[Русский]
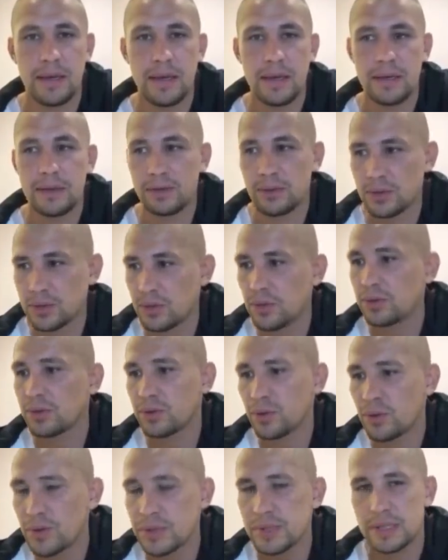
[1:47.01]
То, что
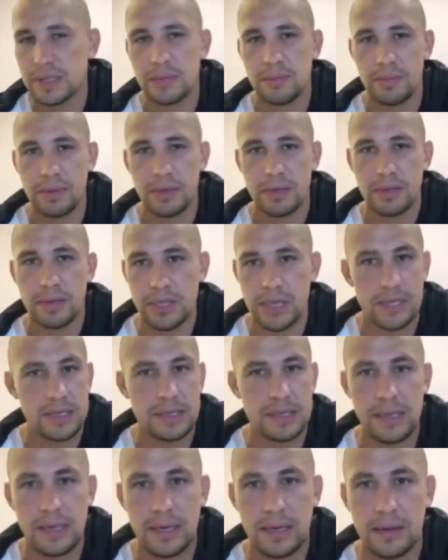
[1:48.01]
он толстый был,
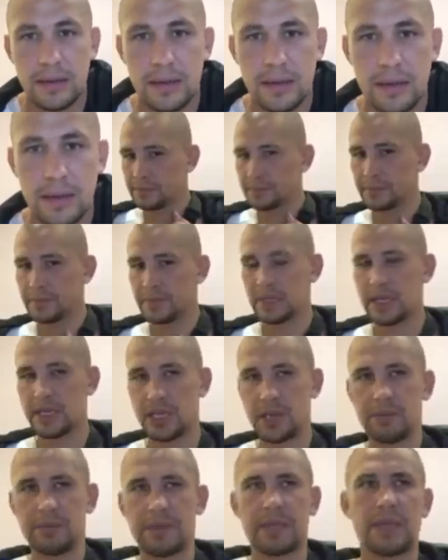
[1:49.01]
сейчас нет.
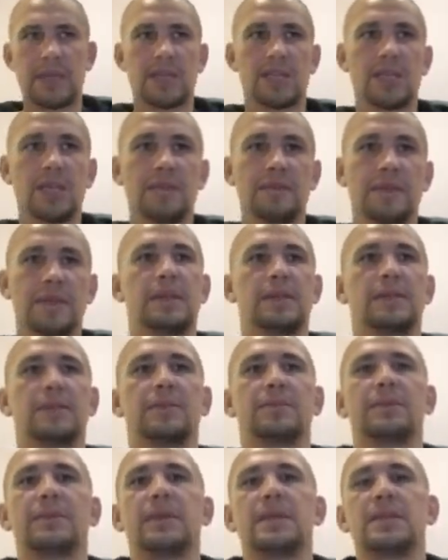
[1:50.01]
Зачем тогда живность,
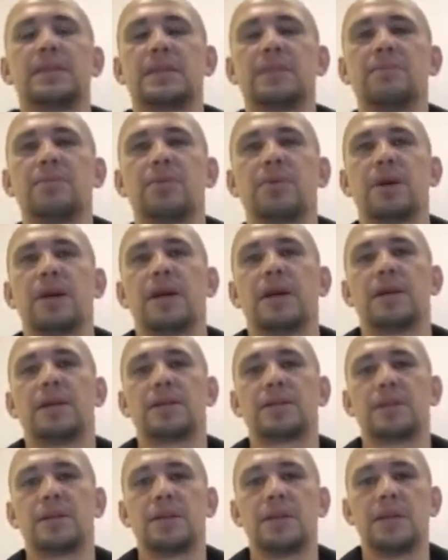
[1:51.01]
ёпта, если ты
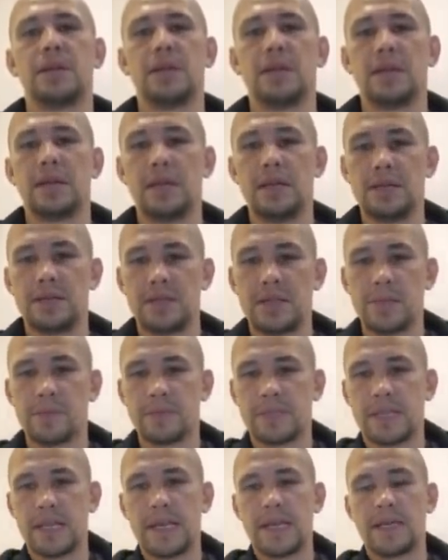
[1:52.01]
бухаешь? Если у тебя
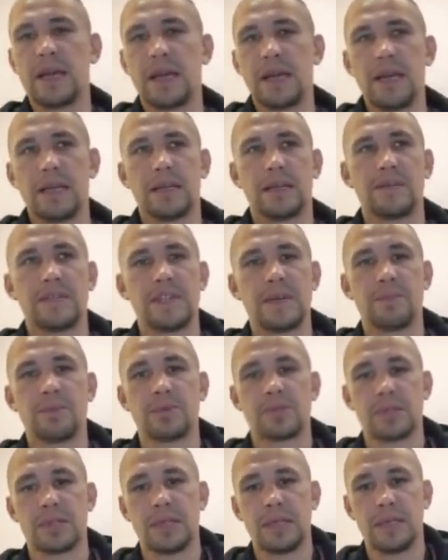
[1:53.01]
постоянно клетки все
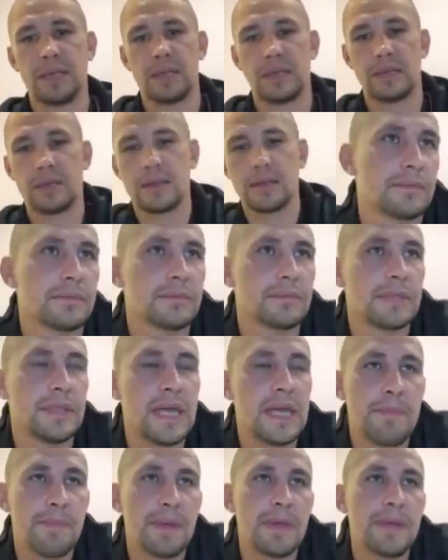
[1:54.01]
пустые.
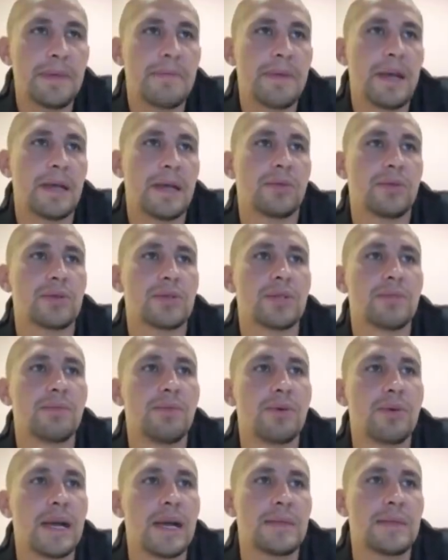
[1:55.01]
Я понимаю то, что
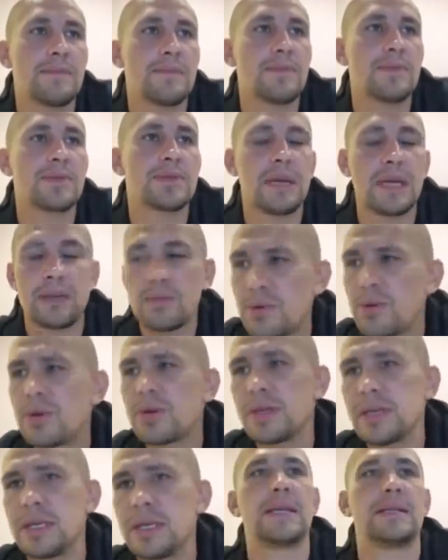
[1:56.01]
бухать можно, но
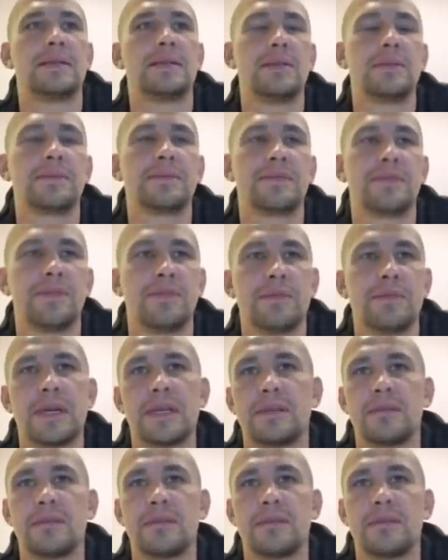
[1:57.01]
бухни ты, ёб твою мать.